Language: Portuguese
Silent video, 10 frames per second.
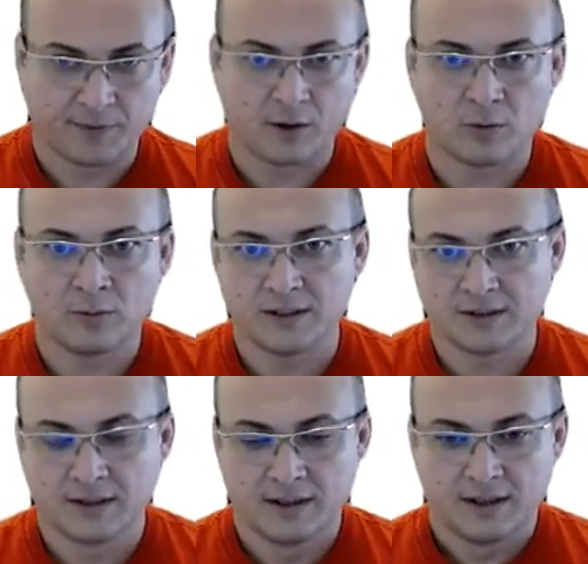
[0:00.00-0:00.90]

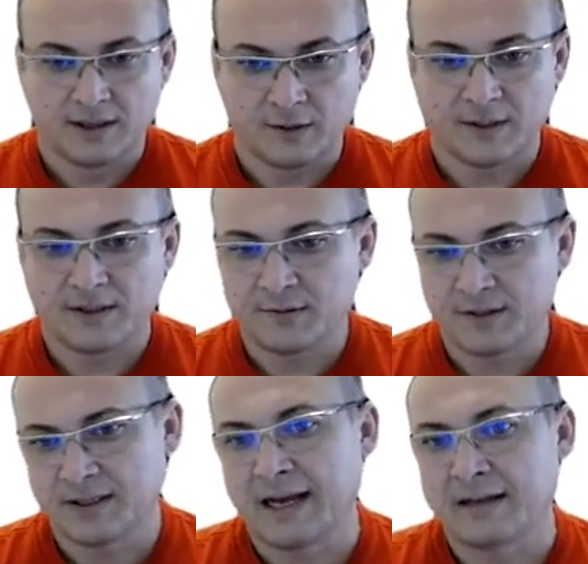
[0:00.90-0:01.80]
algumas
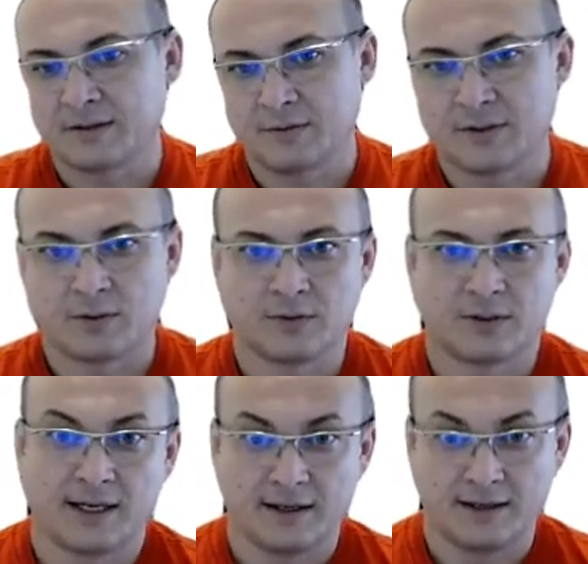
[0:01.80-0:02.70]
especificidades que você
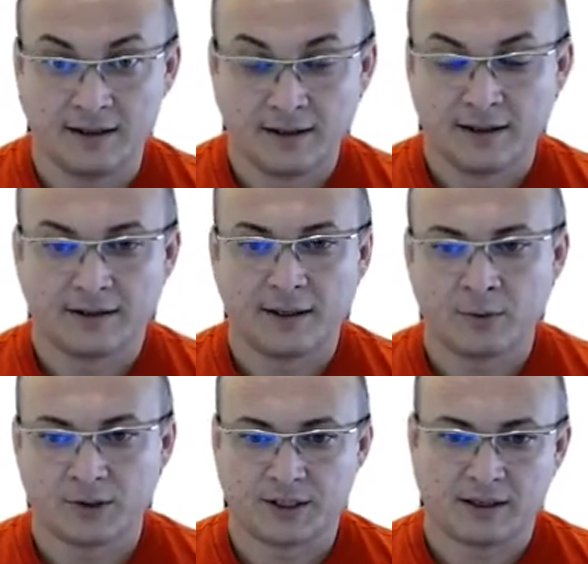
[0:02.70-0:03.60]
consegue ali
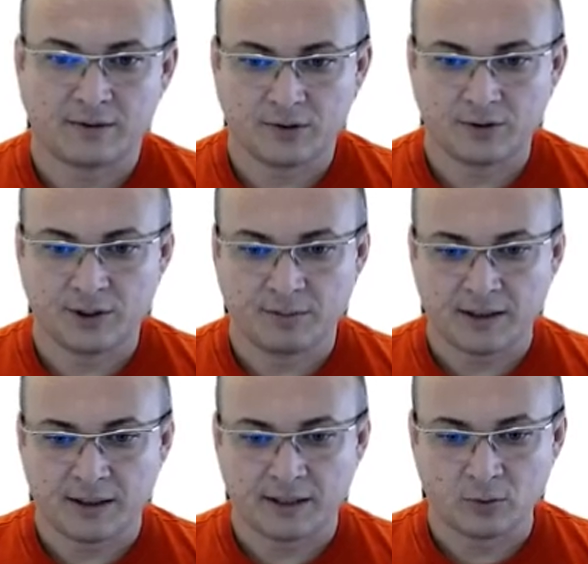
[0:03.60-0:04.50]
demonstrar que o seu time
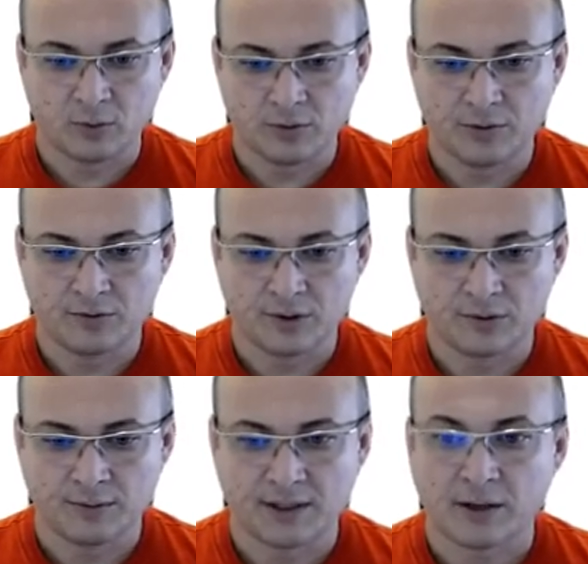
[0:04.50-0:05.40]
está maduro, que o seu
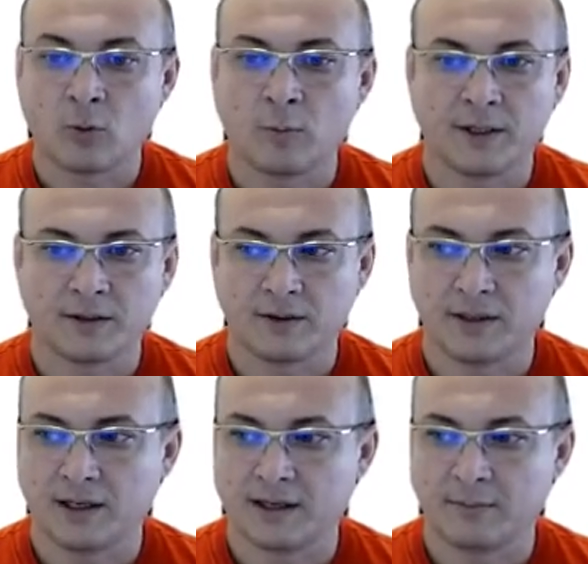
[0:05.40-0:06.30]
time está acompanhando
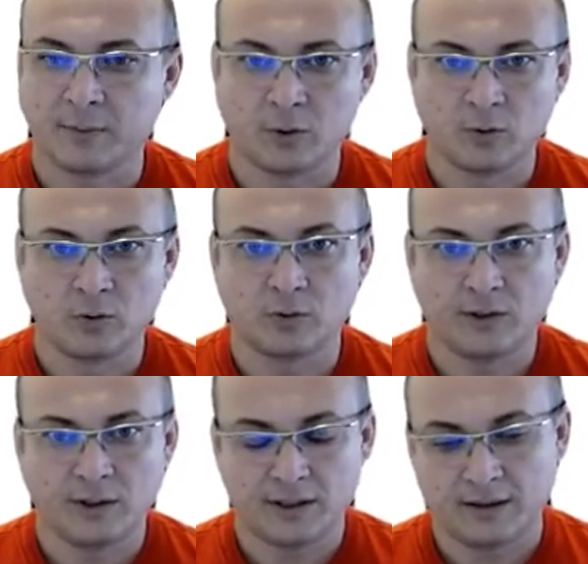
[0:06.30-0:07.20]
ali aquele produto
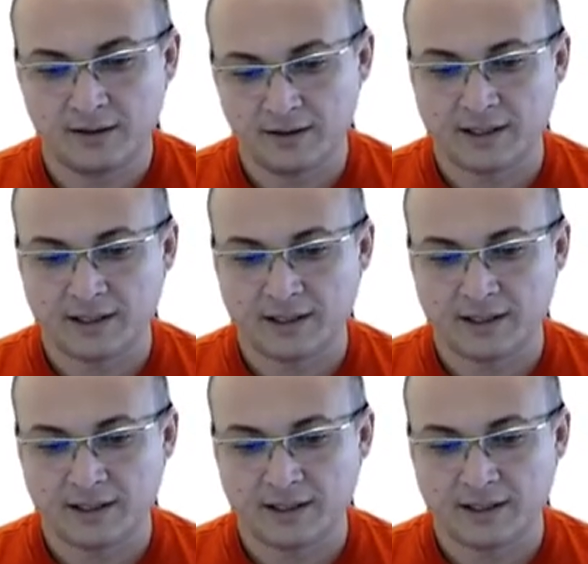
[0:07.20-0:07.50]
e está